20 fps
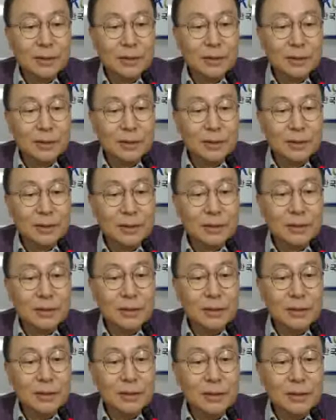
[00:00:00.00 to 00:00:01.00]
예,
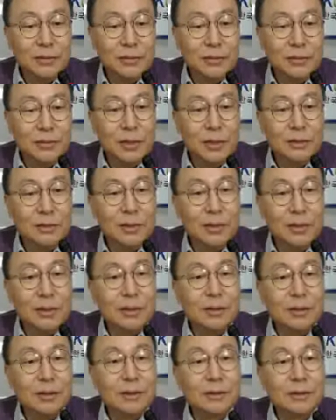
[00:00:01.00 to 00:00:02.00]
그게 되게
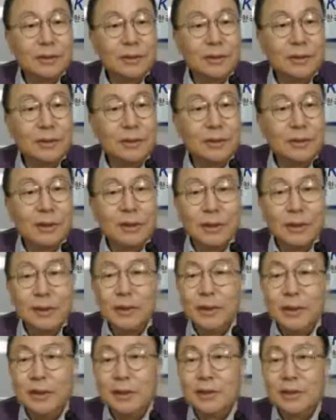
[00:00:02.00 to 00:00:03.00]
중요하고요. 그리고
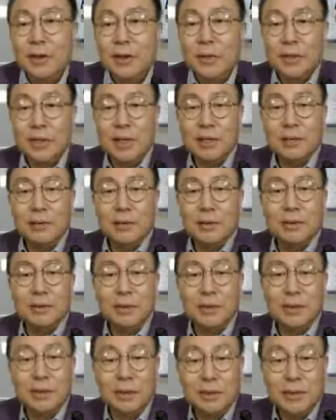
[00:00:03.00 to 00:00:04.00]
서비스 하나만 더
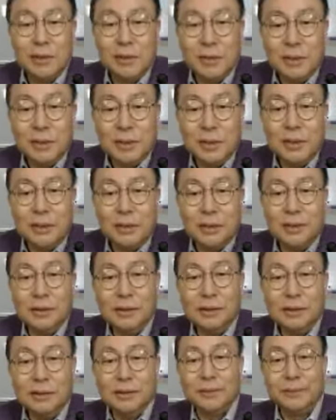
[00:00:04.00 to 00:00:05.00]
볼게요. 서비스에서는